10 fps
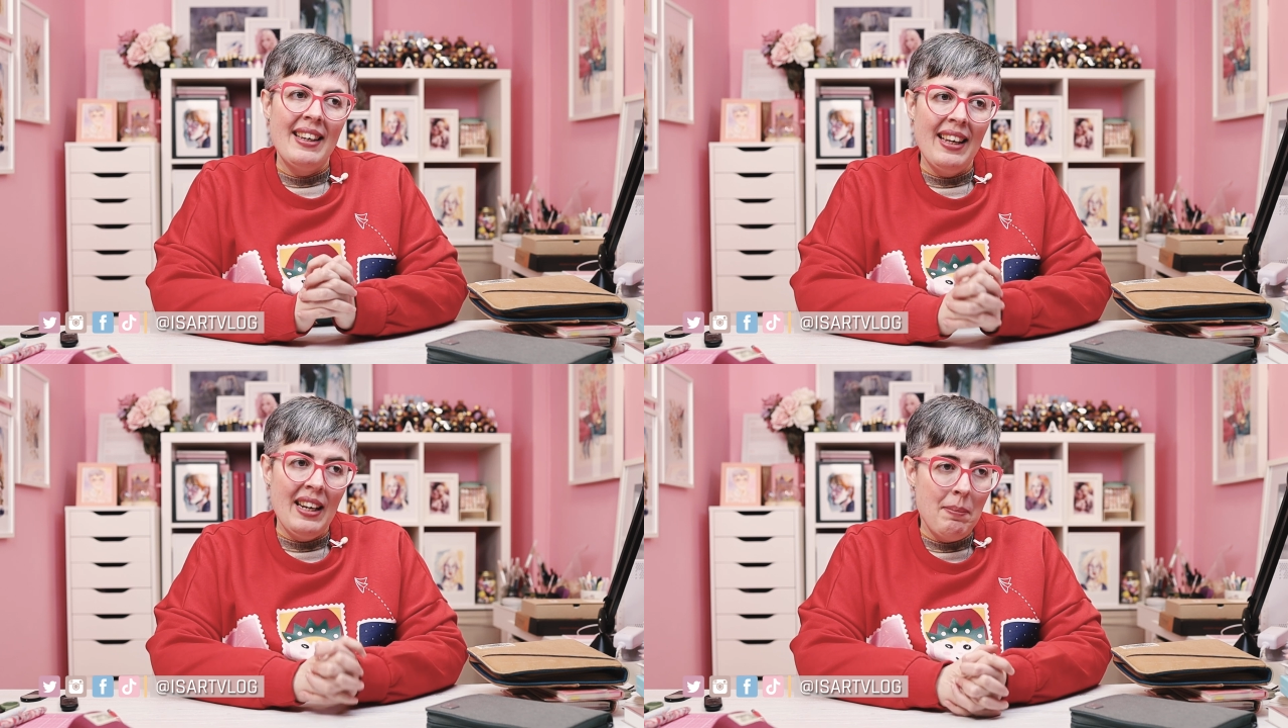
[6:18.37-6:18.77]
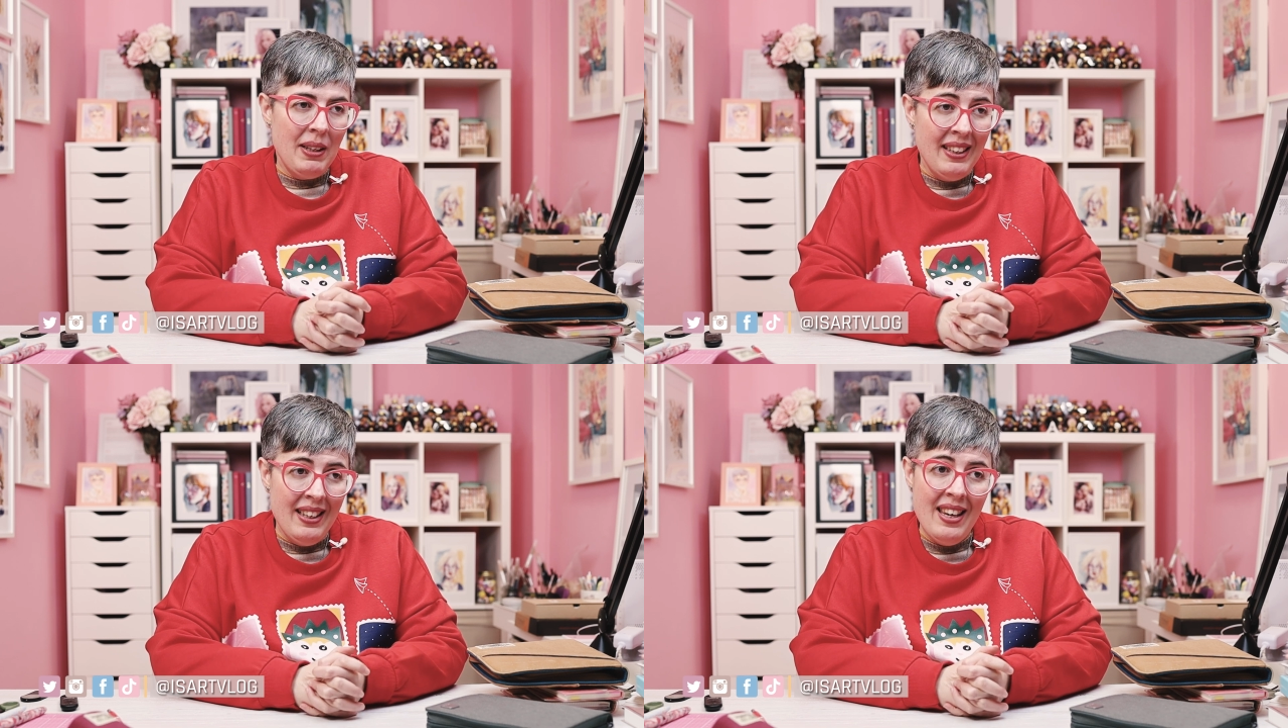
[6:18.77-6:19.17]
que
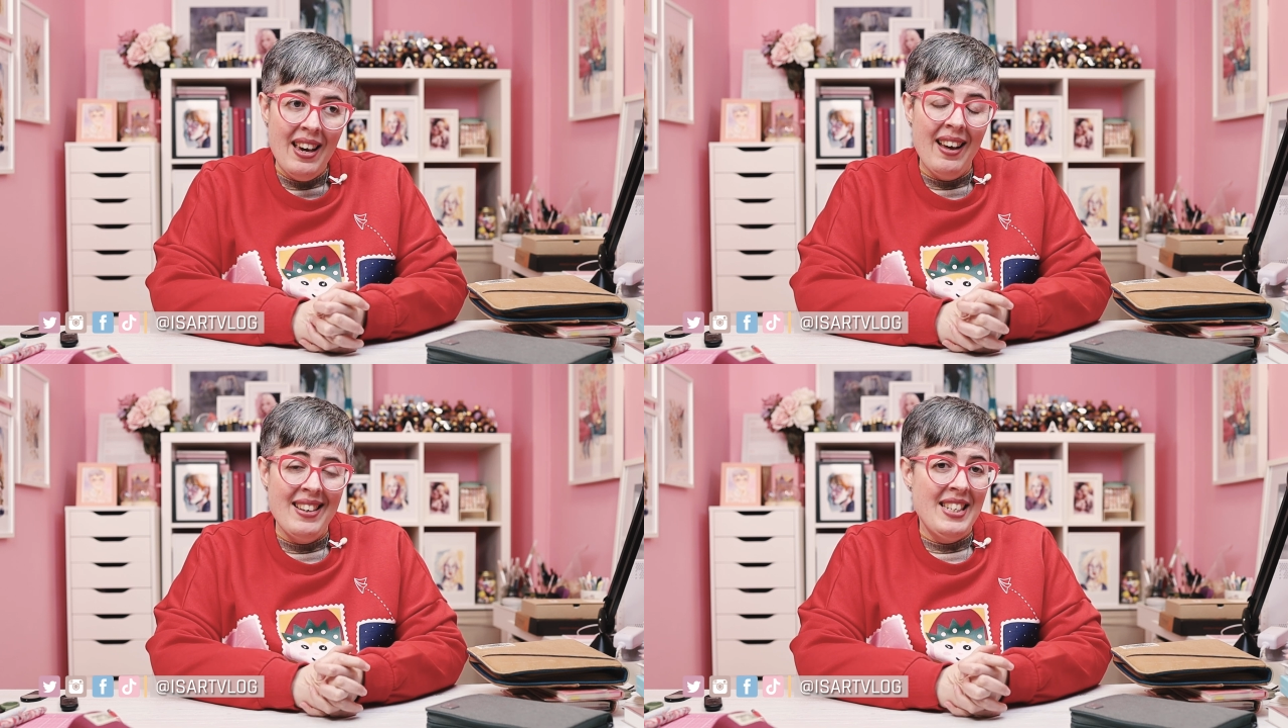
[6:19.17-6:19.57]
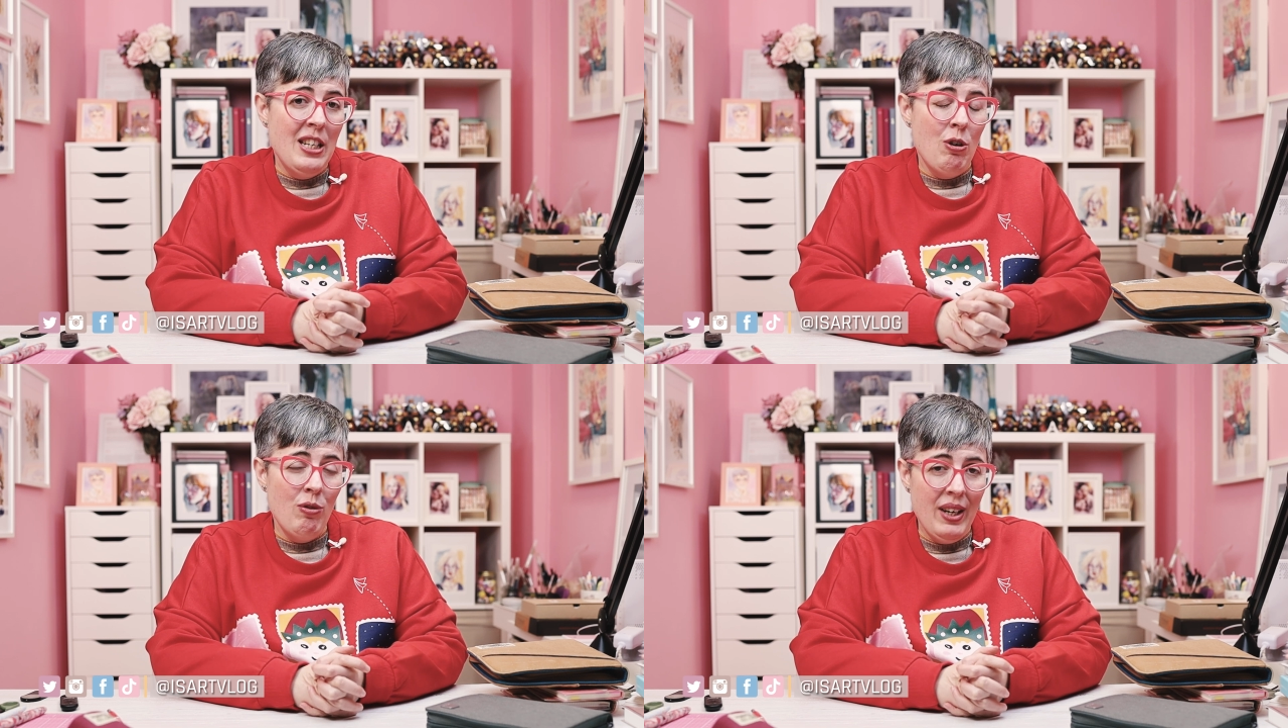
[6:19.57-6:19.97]
repetiría
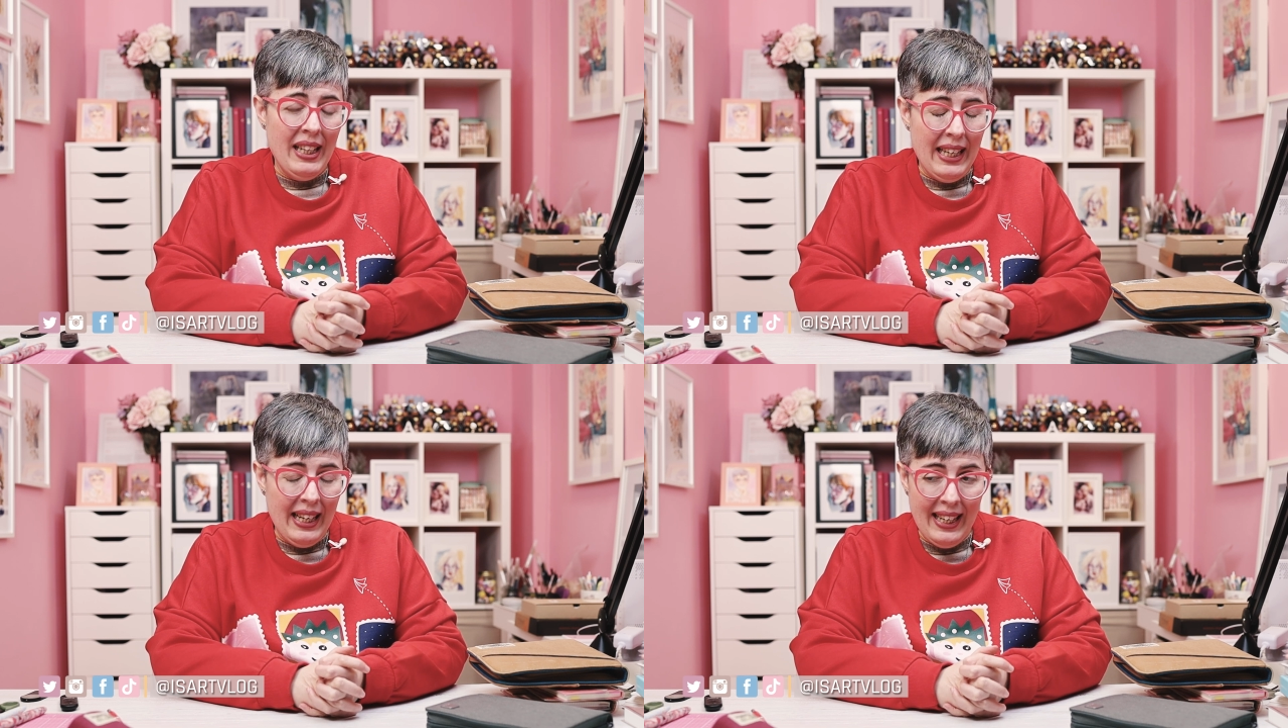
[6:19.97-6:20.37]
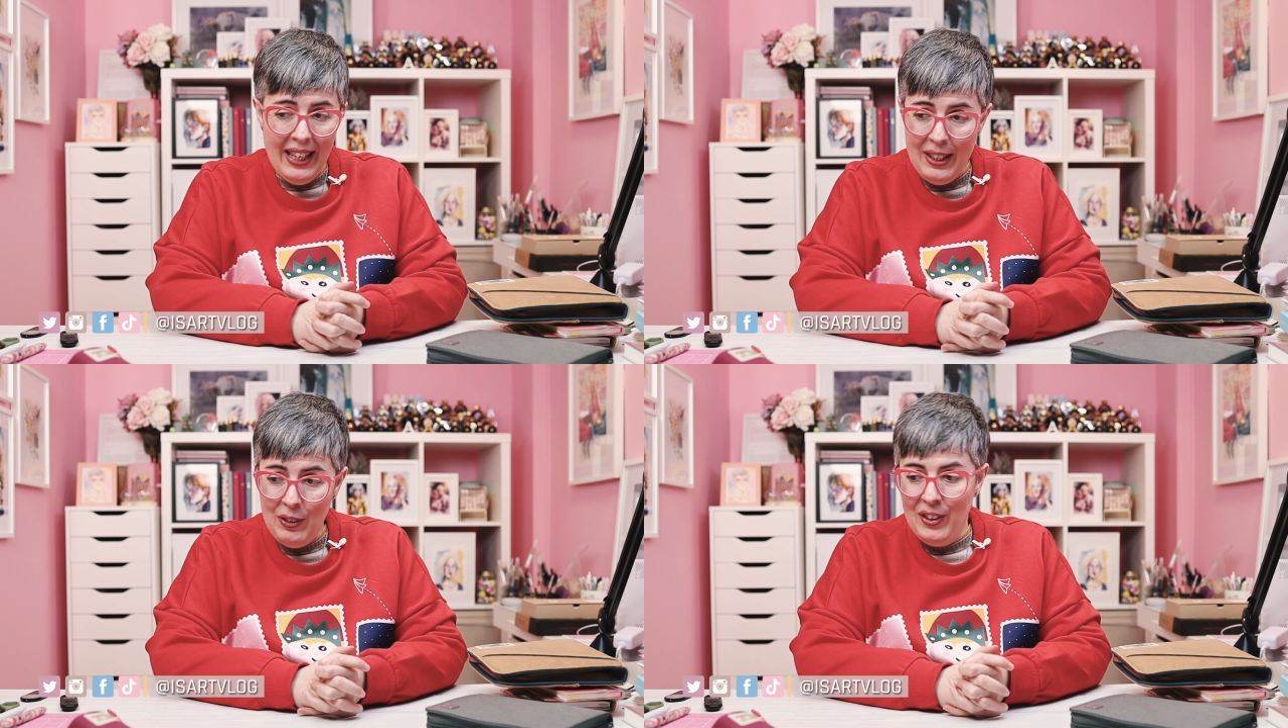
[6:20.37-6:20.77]
si no fuera tan
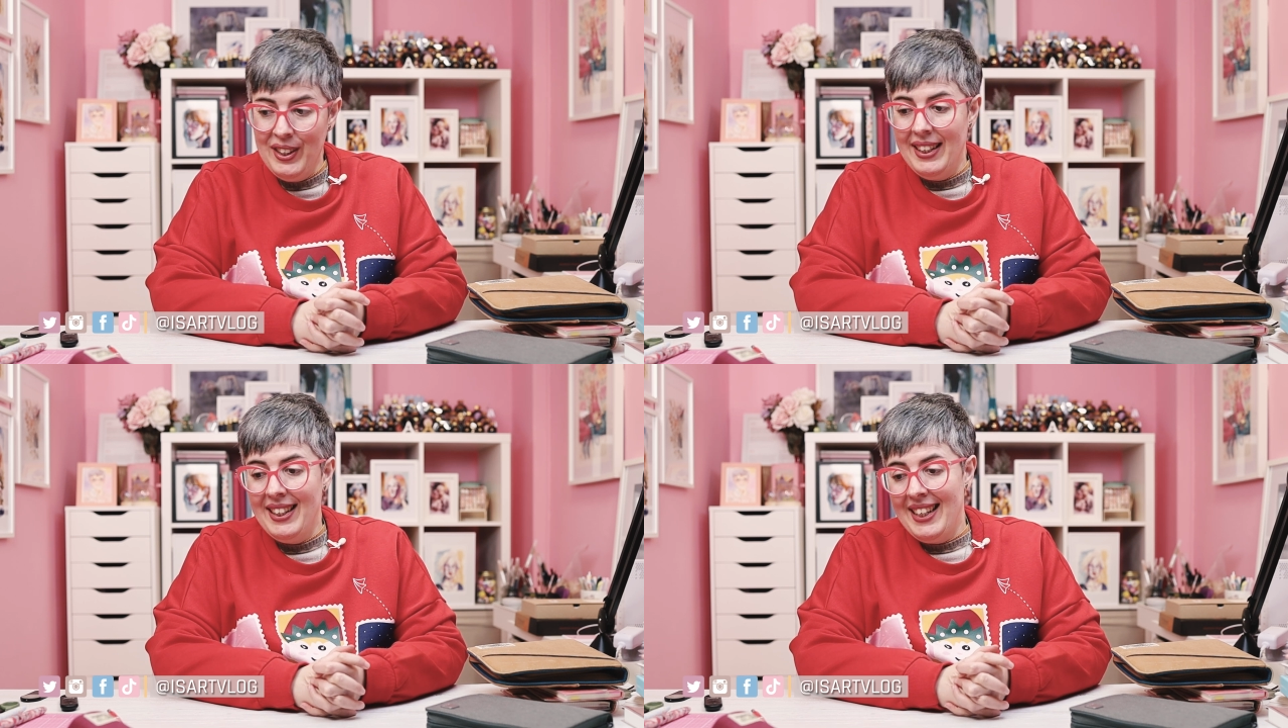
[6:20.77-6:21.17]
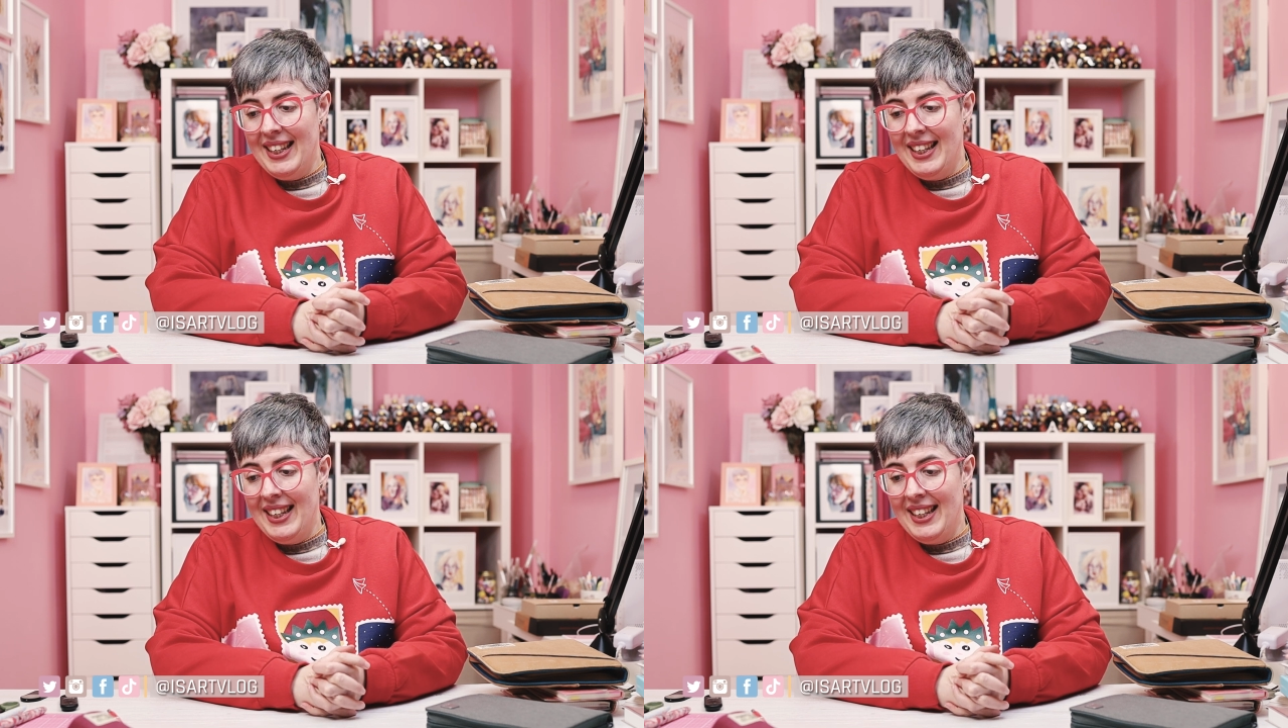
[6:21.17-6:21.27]
caro y